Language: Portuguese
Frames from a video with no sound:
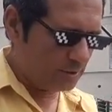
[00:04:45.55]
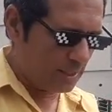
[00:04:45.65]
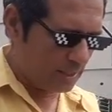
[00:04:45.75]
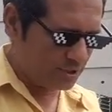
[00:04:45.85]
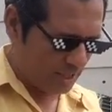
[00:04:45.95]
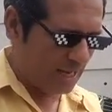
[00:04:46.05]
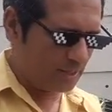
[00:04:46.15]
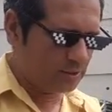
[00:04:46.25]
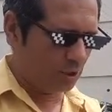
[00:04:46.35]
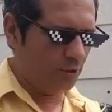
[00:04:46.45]
Não,
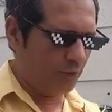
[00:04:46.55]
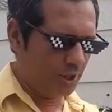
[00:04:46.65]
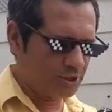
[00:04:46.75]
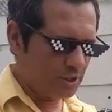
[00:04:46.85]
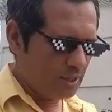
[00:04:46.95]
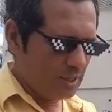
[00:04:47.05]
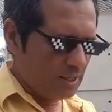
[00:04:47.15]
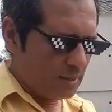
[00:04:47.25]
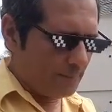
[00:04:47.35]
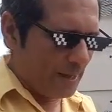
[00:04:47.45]
já, então não vote.
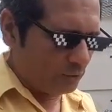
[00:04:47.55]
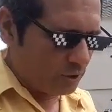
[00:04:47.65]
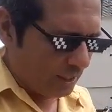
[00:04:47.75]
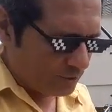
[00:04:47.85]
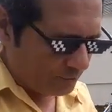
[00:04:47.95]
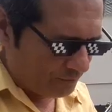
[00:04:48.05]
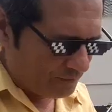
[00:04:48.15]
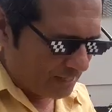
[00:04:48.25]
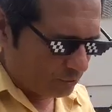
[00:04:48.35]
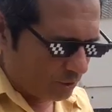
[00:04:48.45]
Beltrano, já
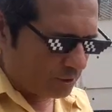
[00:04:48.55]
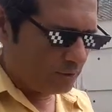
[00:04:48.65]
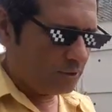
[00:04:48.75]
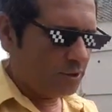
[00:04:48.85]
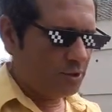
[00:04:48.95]
foi vereador?